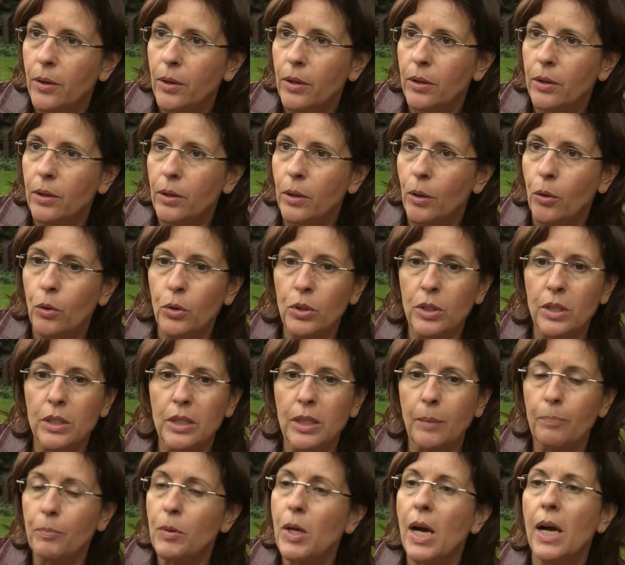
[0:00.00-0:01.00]
Äh, und
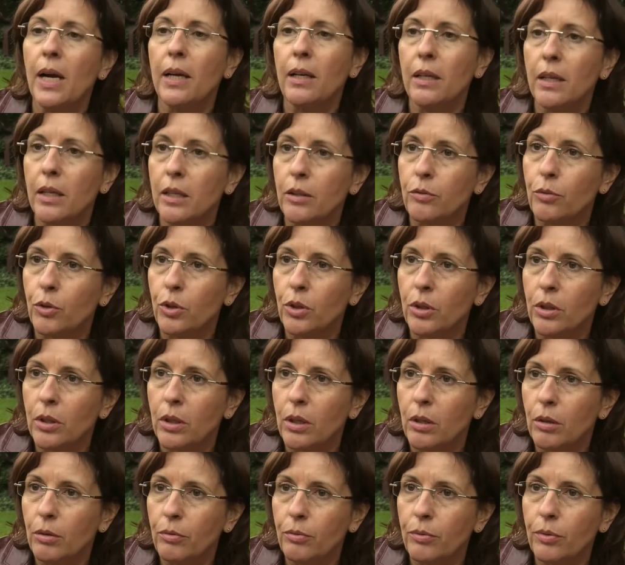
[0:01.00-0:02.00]
es gibt keine Antwort
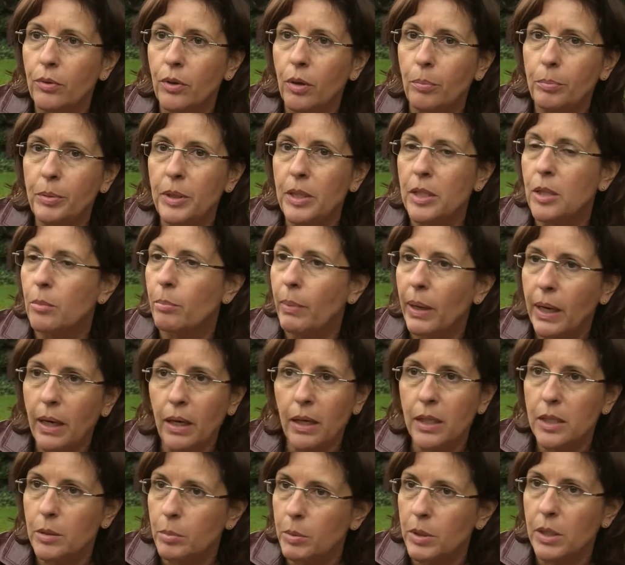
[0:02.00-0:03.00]
darauf, ob diese
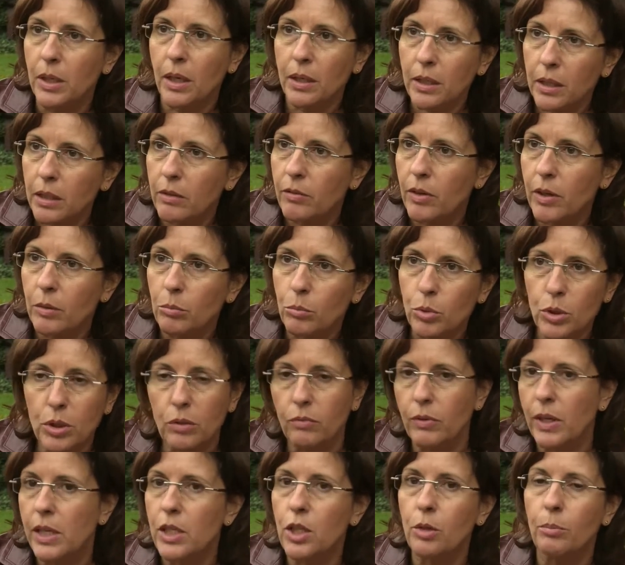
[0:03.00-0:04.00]
Mängel jetzt beseitigt werden
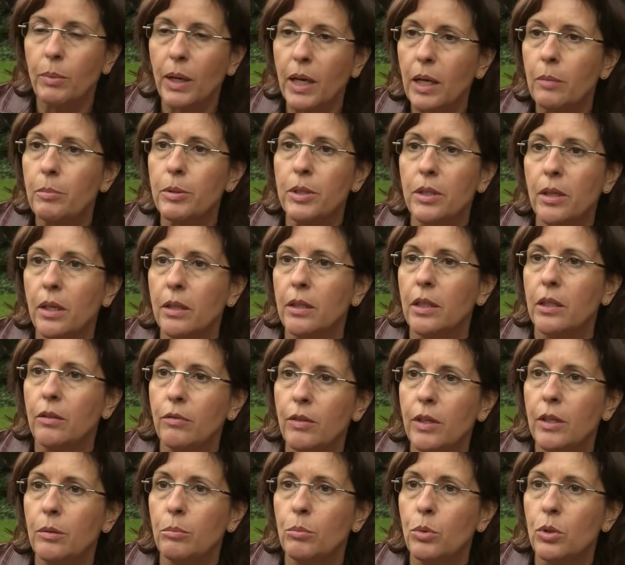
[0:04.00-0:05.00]
müssen, welche Mängel beseitigt
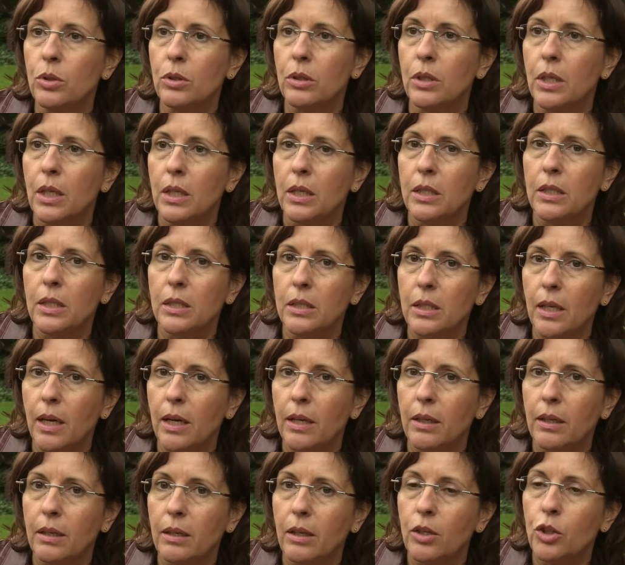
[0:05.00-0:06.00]
werden müssen. Es ist
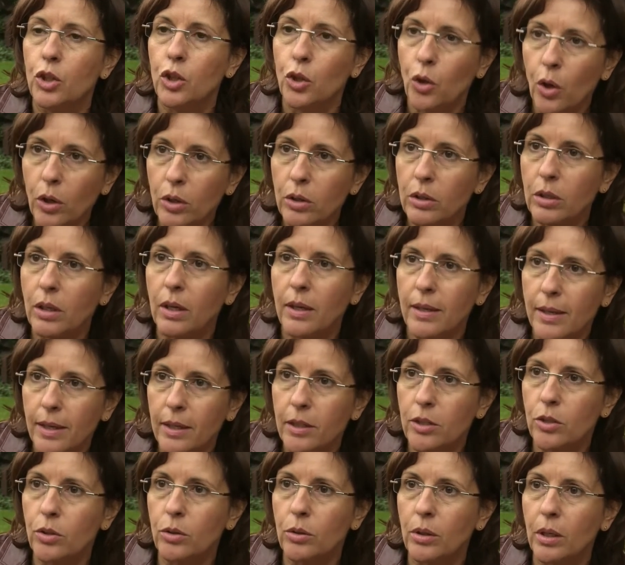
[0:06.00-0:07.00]
ein
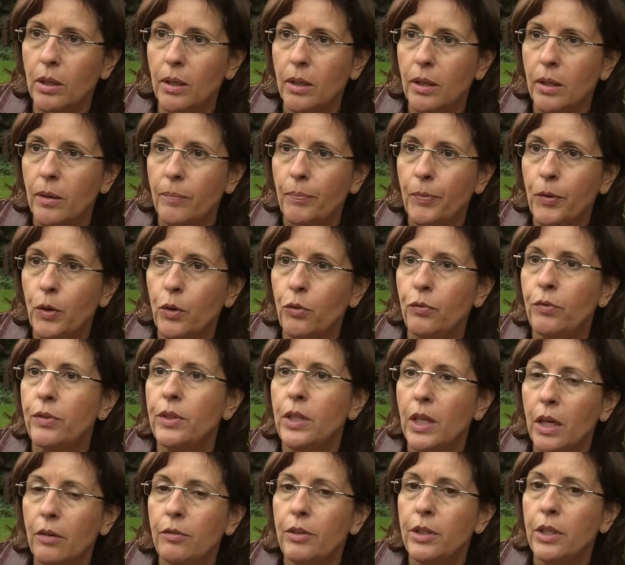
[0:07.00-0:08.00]
Schrottreaktor.
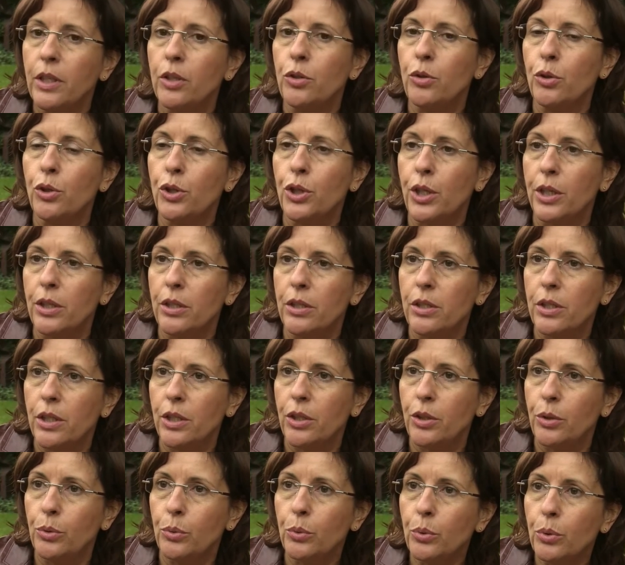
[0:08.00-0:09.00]
Und da wir natürlich eine
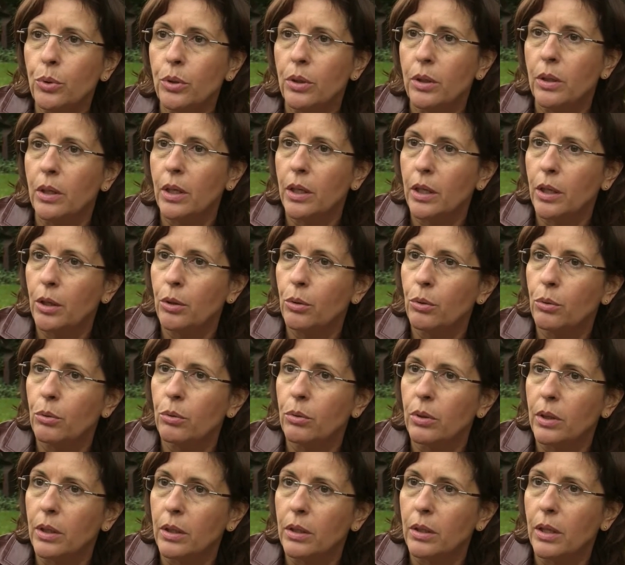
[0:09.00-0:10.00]

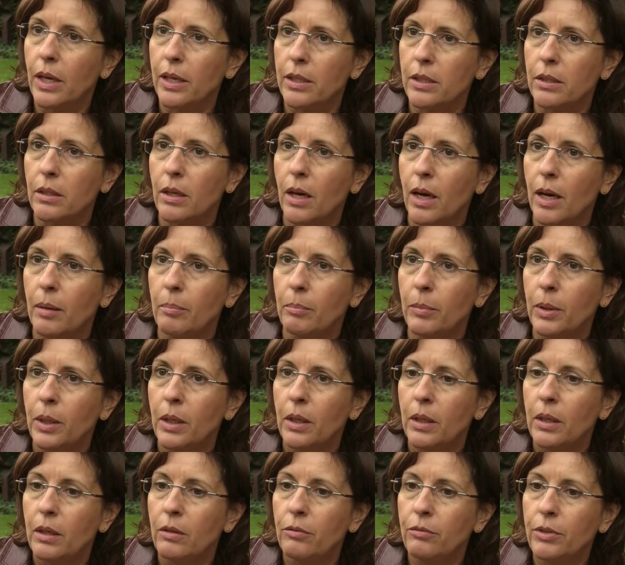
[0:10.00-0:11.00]
CDU-Regierung in Hessen haben,
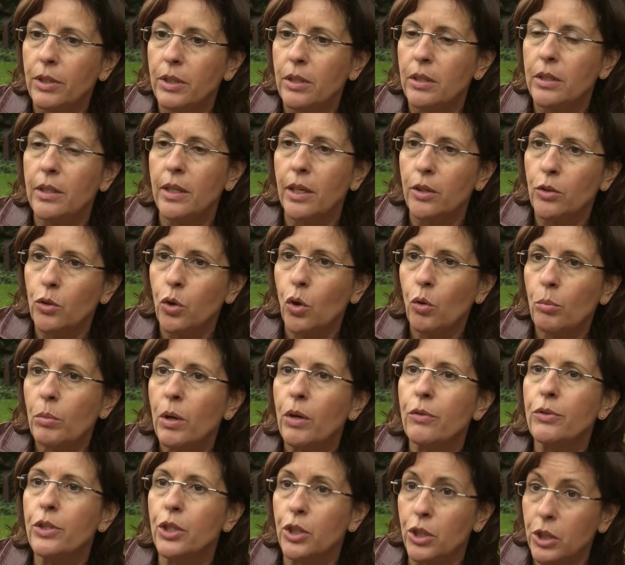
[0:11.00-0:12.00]
wird die
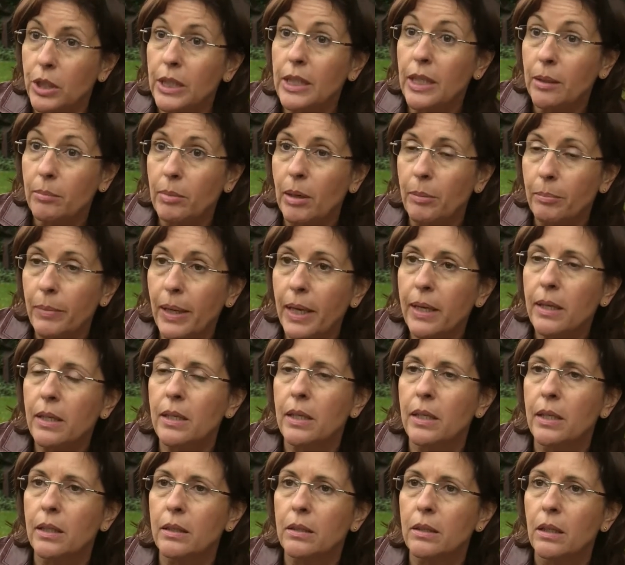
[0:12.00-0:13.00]
Atomaufsicht, die ja beim
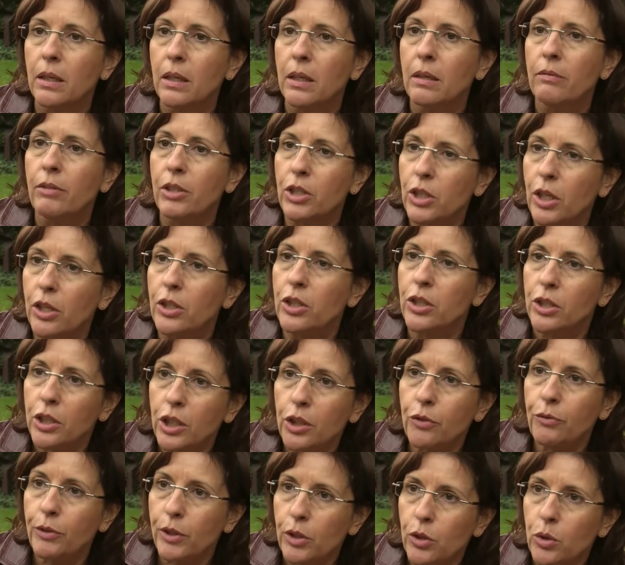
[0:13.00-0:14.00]
Land liegt, wahrscheinlich
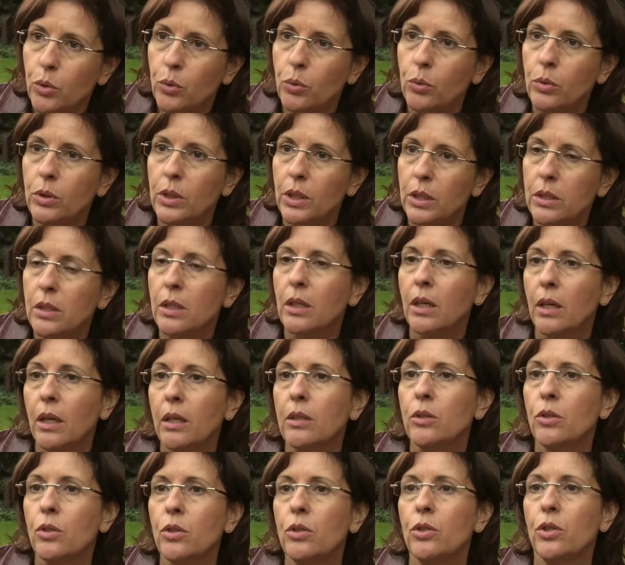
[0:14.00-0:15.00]
nicht viel tun, diesen
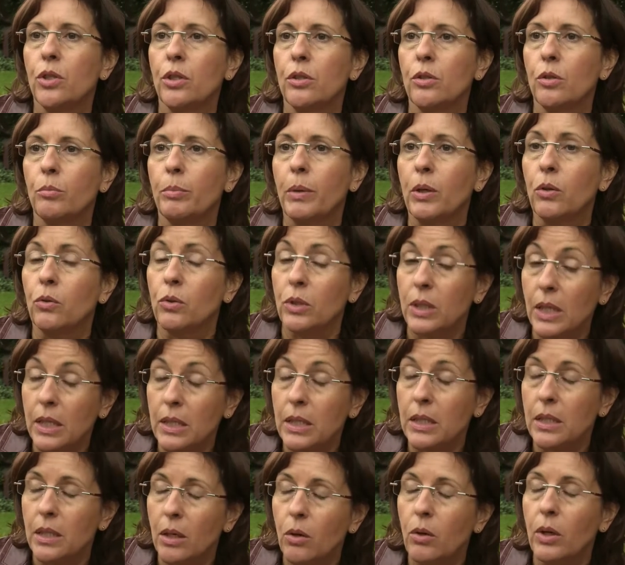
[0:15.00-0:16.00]
Reaktor sicher zu machen. Und
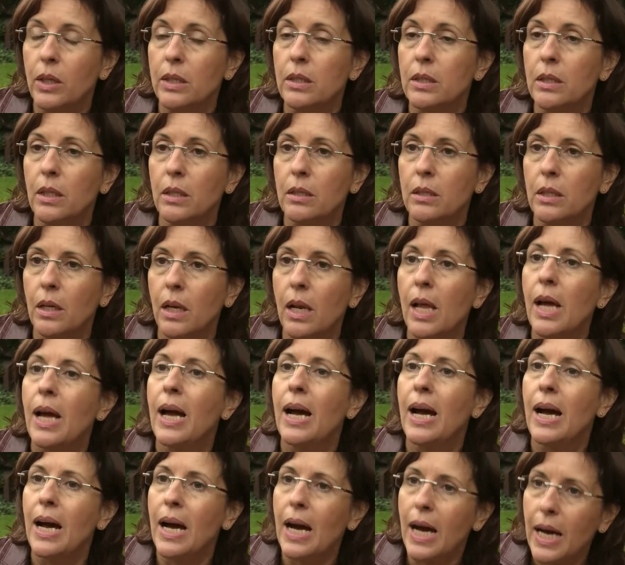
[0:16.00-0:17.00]
das ist auch ein Skandal.
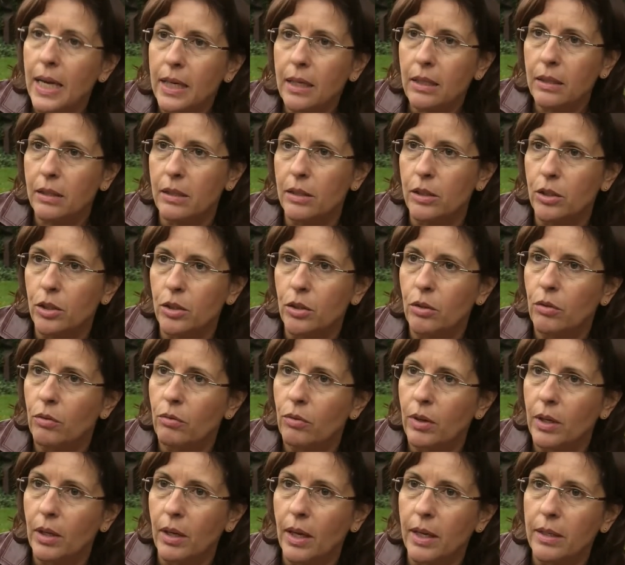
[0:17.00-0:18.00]
Eigentlich
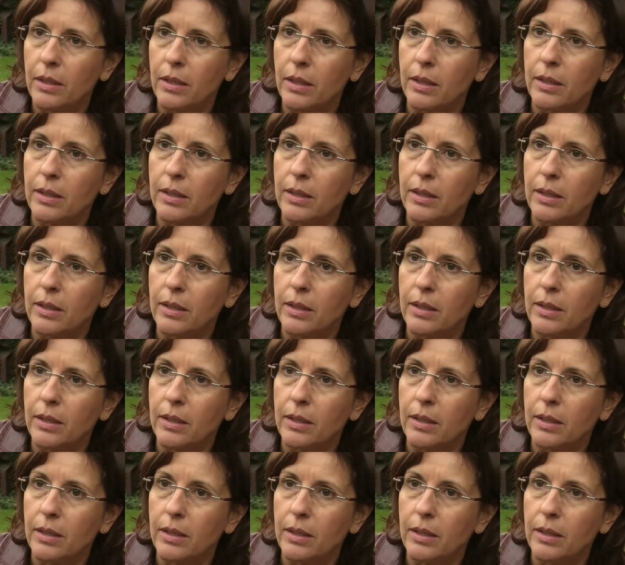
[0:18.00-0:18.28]
hätte